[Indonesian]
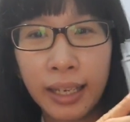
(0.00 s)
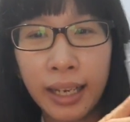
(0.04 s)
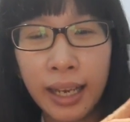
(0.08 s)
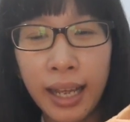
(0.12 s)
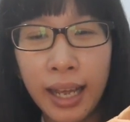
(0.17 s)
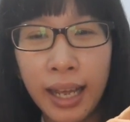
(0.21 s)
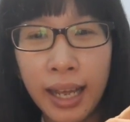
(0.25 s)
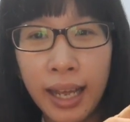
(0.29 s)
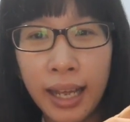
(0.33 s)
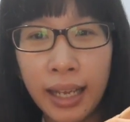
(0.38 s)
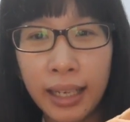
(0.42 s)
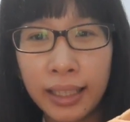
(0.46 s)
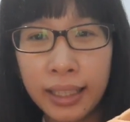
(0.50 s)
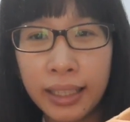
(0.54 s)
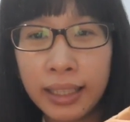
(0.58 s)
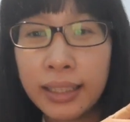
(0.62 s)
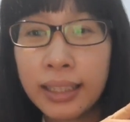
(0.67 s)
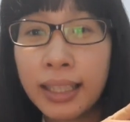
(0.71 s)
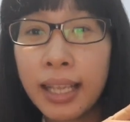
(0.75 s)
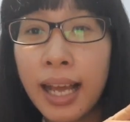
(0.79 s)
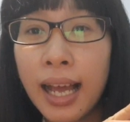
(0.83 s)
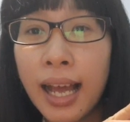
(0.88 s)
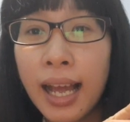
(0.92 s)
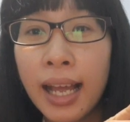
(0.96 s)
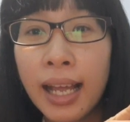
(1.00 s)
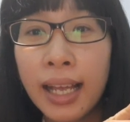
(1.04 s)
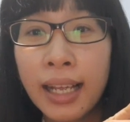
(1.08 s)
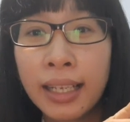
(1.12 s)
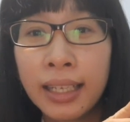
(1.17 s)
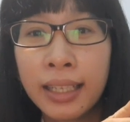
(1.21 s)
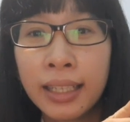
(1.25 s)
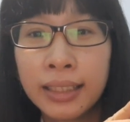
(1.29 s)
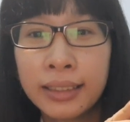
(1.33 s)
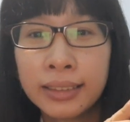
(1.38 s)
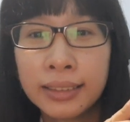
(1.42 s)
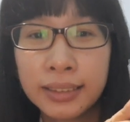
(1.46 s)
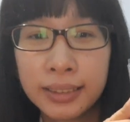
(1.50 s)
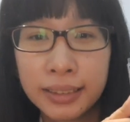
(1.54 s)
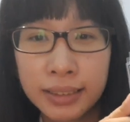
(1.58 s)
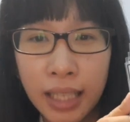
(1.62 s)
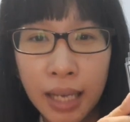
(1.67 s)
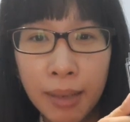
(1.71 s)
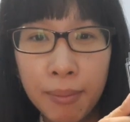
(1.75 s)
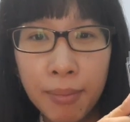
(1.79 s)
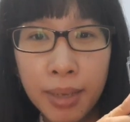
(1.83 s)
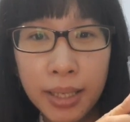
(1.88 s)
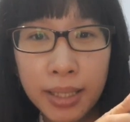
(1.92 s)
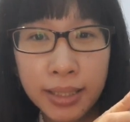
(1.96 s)
Nah, kita
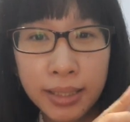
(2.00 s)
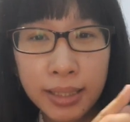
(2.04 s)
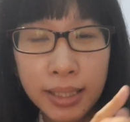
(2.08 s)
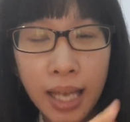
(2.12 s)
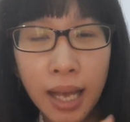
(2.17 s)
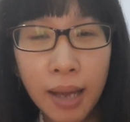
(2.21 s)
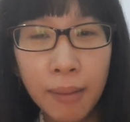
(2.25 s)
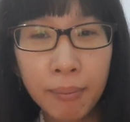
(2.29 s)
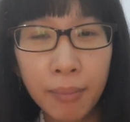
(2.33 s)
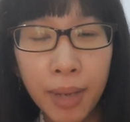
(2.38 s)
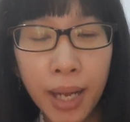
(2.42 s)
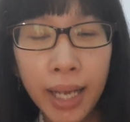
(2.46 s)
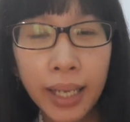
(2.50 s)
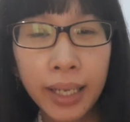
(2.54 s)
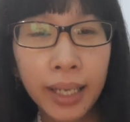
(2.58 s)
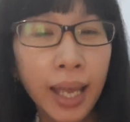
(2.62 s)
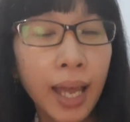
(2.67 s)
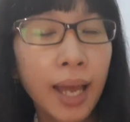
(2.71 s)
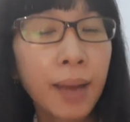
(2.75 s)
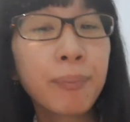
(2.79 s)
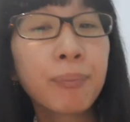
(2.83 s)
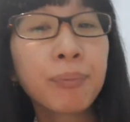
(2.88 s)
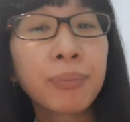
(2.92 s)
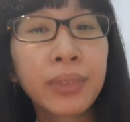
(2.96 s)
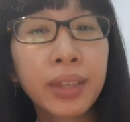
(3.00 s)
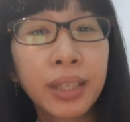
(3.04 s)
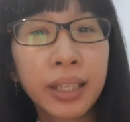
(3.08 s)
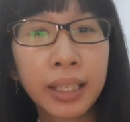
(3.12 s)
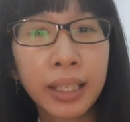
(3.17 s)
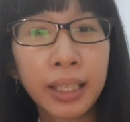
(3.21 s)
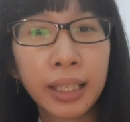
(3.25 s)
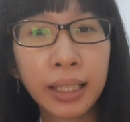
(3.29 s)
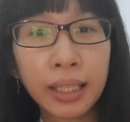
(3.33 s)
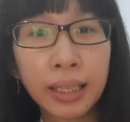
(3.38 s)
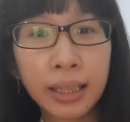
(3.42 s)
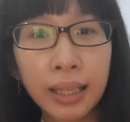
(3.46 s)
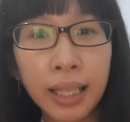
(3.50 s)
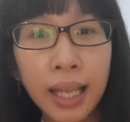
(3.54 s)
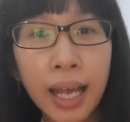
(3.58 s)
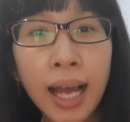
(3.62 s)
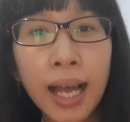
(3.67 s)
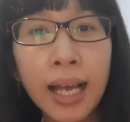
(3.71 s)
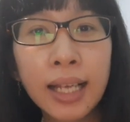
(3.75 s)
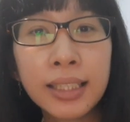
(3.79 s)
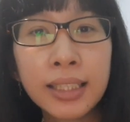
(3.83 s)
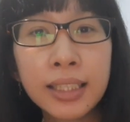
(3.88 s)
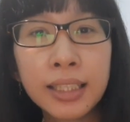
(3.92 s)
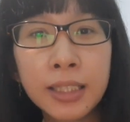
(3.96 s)
sama-sama ya,
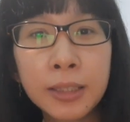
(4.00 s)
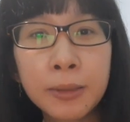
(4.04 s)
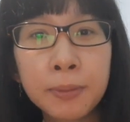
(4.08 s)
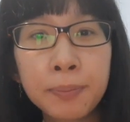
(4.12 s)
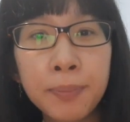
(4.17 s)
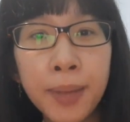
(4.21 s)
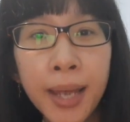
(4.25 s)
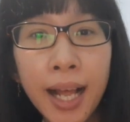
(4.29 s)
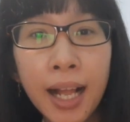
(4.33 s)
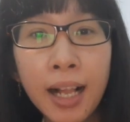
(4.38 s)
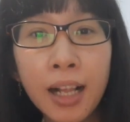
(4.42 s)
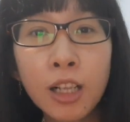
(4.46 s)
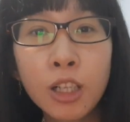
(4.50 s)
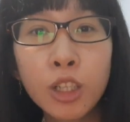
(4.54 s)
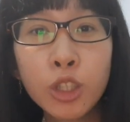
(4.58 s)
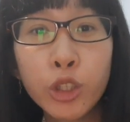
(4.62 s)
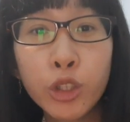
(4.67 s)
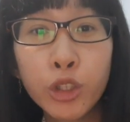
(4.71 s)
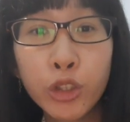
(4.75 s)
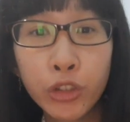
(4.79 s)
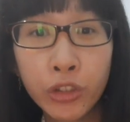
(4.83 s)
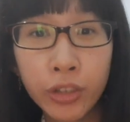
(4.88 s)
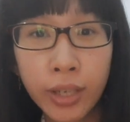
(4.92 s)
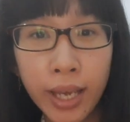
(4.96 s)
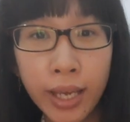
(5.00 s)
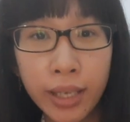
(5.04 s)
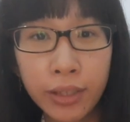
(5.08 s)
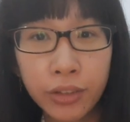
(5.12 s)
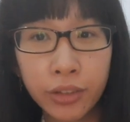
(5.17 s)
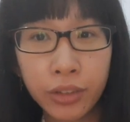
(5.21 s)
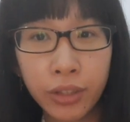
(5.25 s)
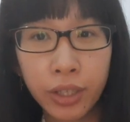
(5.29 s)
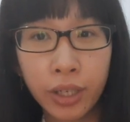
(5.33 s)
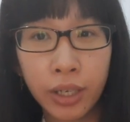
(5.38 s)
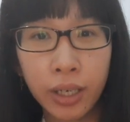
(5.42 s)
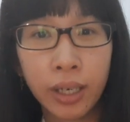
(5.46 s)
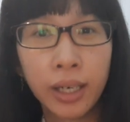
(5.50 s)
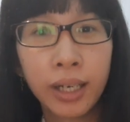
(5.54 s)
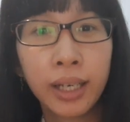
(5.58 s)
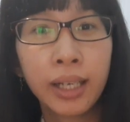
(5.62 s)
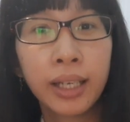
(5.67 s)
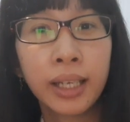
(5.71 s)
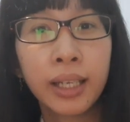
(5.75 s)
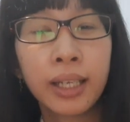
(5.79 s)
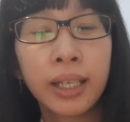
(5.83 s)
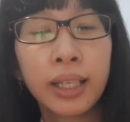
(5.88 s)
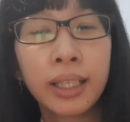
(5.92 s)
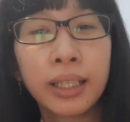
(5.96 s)
kita spell together.
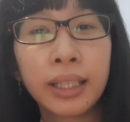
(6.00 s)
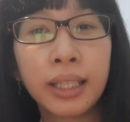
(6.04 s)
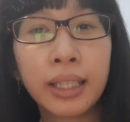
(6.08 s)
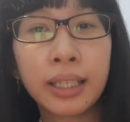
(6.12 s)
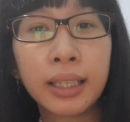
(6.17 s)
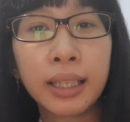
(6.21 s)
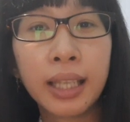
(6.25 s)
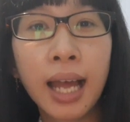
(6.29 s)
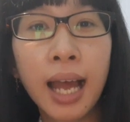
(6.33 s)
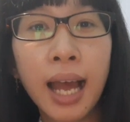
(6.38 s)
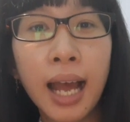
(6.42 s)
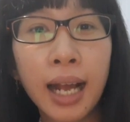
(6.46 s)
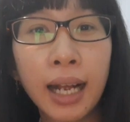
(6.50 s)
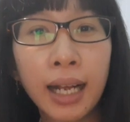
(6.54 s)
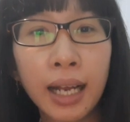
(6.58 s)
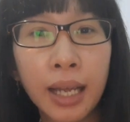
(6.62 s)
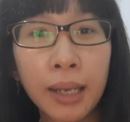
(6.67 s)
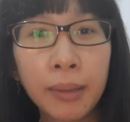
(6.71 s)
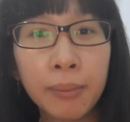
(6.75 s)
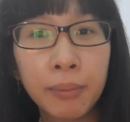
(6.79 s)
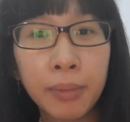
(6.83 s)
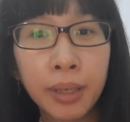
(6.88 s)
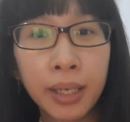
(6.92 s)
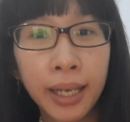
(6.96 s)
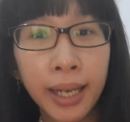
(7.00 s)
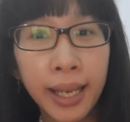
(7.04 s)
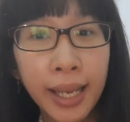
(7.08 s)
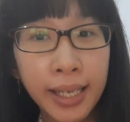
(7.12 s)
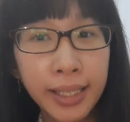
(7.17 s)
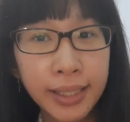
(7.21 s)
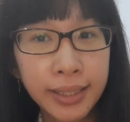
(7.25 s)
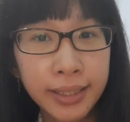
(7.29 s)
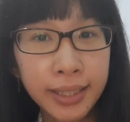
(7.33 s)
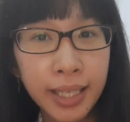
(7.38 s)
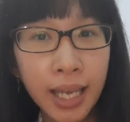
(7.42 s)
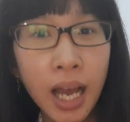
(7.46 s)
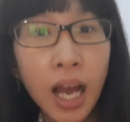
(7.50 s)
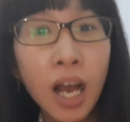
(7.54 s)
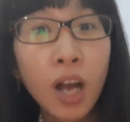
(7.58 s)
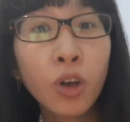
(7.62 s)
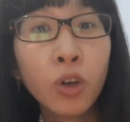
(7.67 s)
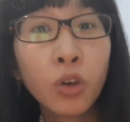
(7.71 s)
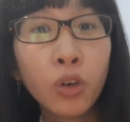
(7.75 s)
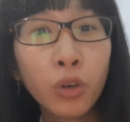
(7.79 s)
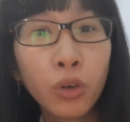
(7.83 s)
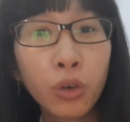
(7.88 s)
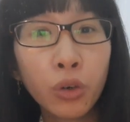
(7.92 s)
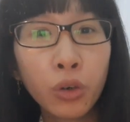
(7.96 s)
Kita akan
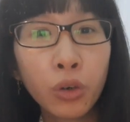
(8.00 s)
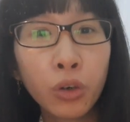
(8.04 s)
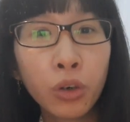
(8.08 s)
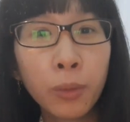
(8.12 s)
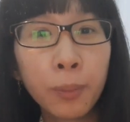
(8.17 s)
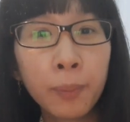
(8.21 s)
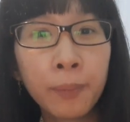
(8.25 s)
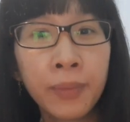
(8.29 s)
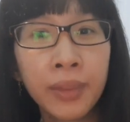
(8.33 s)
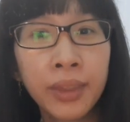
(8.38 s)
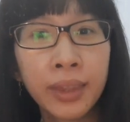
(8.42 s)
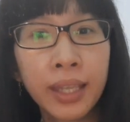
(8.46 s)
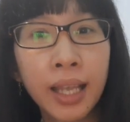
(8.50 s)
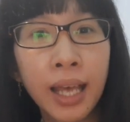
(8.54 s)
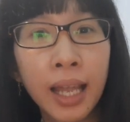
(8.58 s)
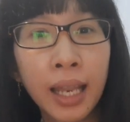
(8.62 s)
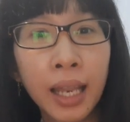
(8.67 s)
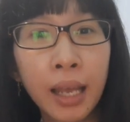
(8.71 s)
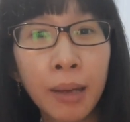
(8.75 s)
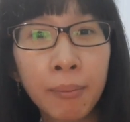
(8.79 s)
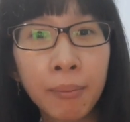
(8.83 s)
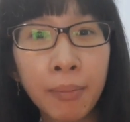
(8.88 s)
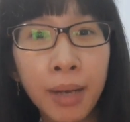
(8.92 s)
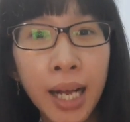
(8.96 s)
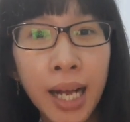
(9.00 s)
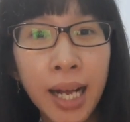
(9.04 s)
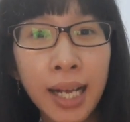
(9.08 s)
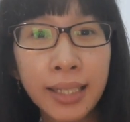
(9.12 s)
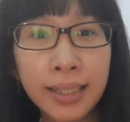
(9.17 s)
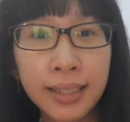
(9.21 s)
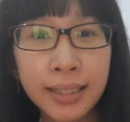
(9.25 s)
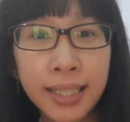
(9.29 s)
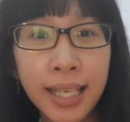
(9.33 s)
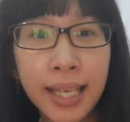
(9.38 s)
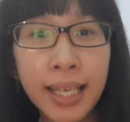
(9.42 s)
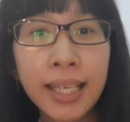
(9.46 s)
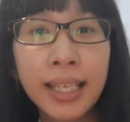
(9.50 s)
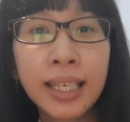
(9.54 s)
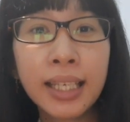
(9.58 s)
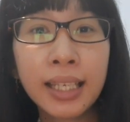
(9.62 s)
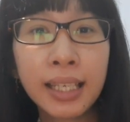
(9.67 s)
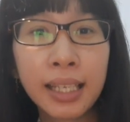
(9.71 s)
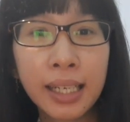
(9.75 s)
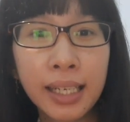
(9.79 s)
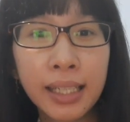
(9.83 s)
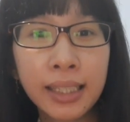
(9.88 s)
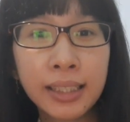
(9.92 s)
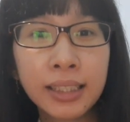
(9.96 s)
mengeja huruf dalam bahasa
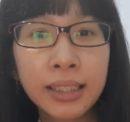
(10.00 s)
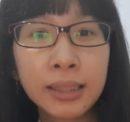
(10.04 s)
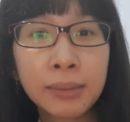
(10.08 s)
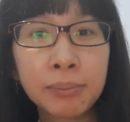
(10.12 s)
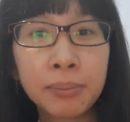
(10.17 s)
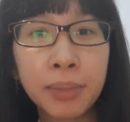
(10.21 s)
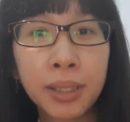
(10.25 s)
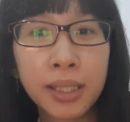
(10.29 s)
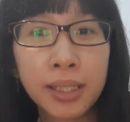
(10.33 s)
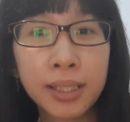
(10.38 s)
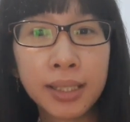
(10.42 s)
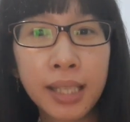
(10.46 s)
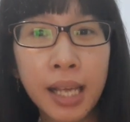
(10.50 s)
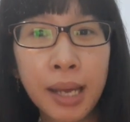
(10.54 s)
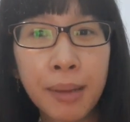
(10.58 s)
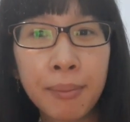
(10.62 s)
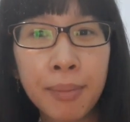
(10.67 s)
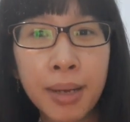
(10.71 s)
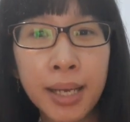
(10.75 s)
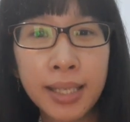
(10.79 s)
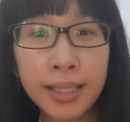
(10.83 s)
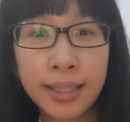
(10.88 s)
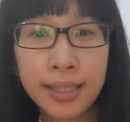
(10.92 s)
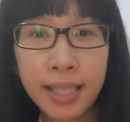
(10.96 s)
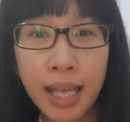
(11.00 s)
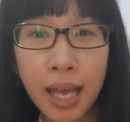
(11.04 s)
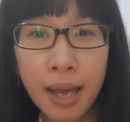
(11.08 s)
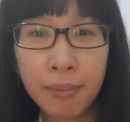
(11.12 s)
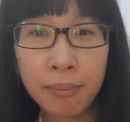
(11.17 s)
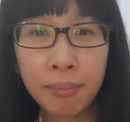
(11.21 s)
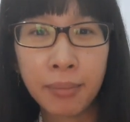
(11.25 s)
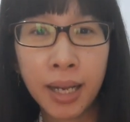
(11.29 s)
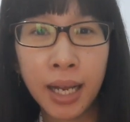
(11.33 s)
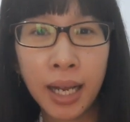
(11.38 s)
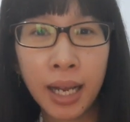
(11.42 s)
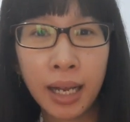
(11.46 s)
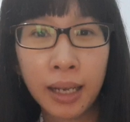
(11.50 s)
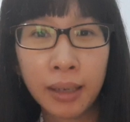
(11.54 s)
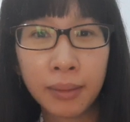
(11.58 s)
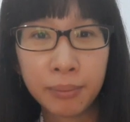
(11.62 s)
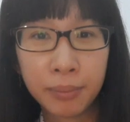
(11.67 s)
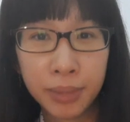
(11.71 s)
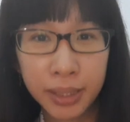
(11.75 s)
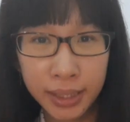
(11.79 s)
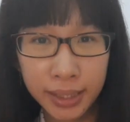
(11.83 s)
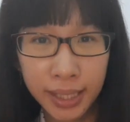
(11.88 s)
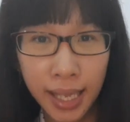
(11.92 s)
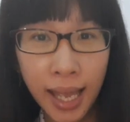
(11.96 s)
Inggris bersama-sama.
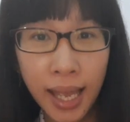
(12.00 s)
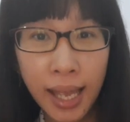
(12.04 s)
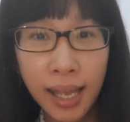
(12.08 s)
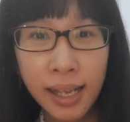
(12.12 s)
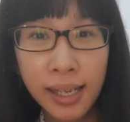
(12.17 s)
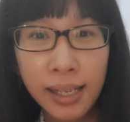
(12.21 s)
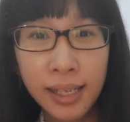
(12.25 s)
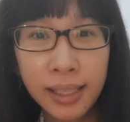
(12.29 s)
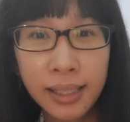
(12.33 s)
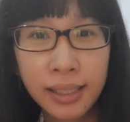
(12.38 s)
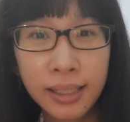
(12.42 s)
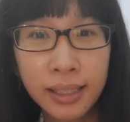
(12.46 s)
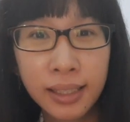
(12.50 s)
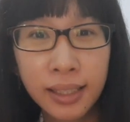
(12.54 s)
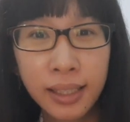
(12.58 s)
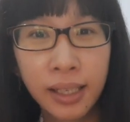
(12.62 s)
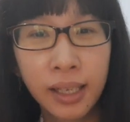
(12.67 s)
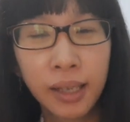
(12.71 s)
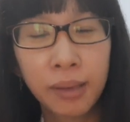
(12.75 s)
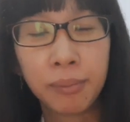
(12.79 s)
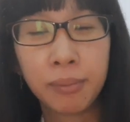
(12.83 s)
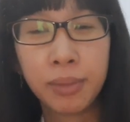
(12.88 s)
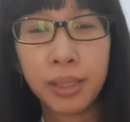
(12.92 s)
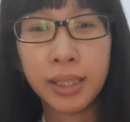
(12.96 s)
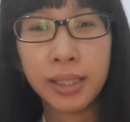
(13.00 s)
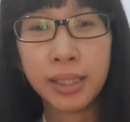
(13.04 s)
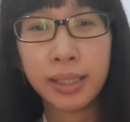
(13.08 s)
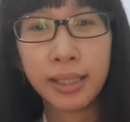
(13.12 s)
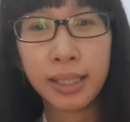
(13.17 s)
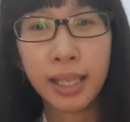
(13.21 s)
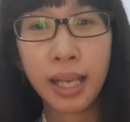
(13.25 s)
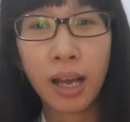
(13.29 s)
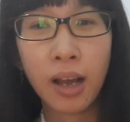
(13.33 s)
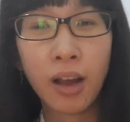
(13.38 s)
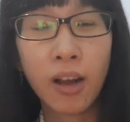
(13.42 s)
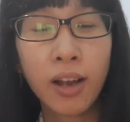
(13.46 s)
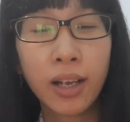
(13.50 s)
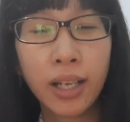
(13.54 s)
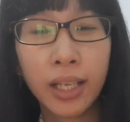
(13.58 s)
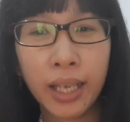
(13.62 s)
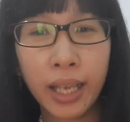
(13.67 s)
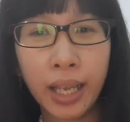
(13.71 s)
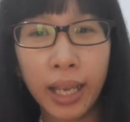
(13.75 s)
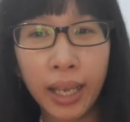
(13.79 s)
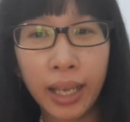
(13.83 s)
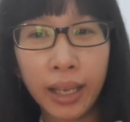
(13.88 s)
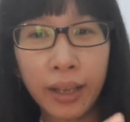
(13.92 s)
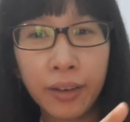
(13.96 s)
Bisa? Bisa.
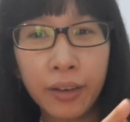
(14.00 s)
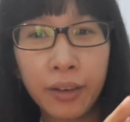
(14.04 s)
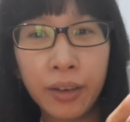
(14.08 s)
Oke. Okay.